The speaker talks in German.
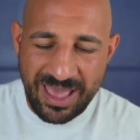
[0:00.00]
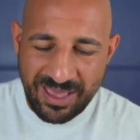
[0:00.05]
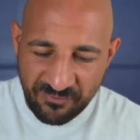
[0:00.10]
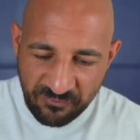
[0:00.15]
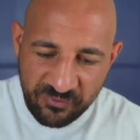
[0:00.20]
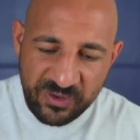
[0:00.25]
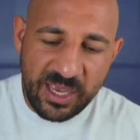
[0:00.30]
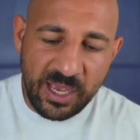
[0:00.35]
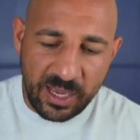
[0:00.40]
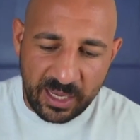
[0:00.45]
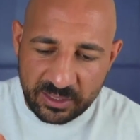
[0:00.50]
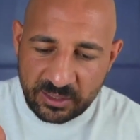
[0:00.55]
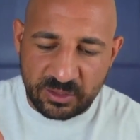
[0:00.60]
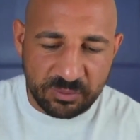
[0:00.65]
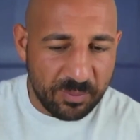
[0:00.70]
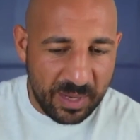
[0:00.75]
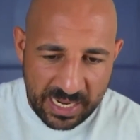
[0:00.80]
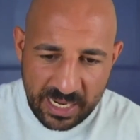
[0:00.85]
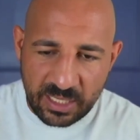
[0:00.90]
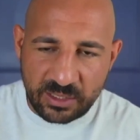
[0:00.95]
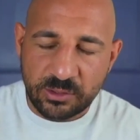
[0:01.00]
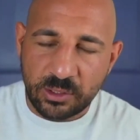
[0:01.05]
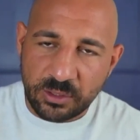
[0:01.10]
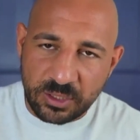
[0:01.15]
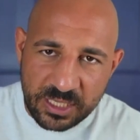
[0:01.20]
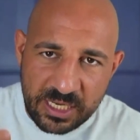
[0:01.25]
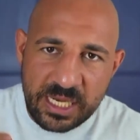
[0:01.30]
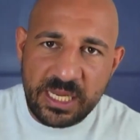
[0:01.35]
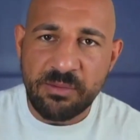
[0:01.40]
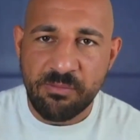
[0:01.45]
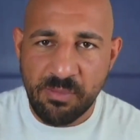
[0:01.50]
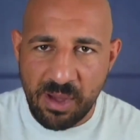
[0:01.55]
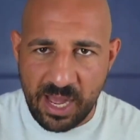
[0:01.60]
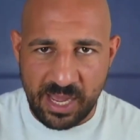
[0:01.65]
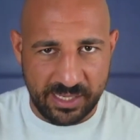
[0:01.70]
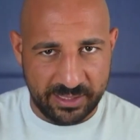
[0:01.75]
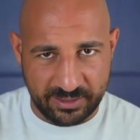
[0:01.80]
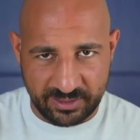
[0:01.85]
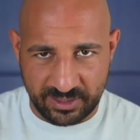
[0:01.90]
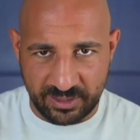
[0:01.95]
Wir als Männer sollten
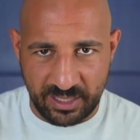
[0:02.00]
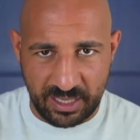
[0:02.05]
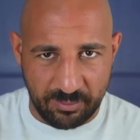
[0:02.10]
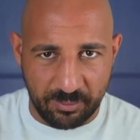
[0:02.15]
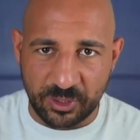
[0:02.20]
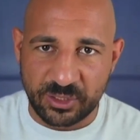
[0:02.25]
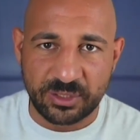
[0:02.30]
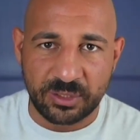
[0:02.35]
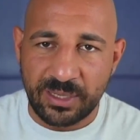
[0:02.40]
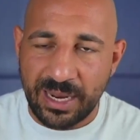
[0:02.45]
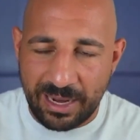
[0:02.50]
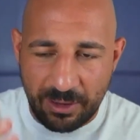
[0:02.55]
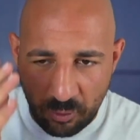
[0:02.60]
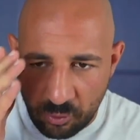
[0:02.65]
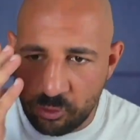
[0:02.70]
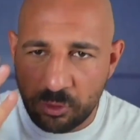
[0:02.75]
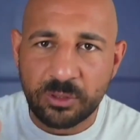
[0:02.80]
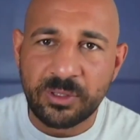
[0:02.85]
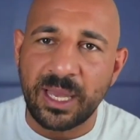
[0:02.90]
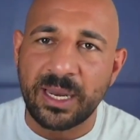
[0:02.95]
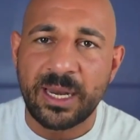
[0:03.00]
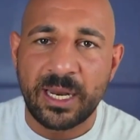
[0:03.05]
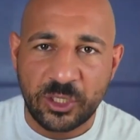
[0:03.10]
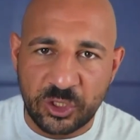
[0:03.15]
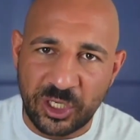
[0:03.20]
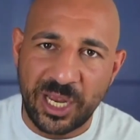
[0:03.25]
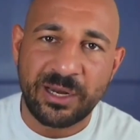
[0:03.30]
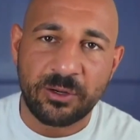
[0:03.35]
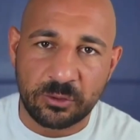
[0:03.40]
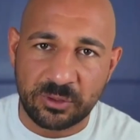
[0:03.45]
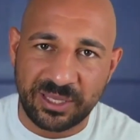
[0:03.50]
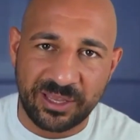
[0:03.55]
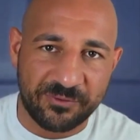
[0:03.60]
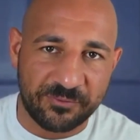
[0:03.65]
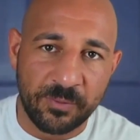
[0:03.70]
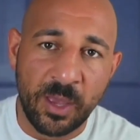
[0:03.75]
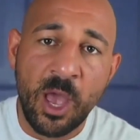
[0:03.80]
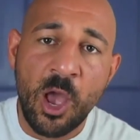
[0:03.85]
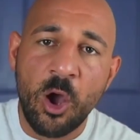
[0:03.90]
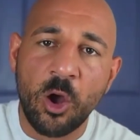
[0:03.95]
niemals emotional irgendeine Entscheidung treffen.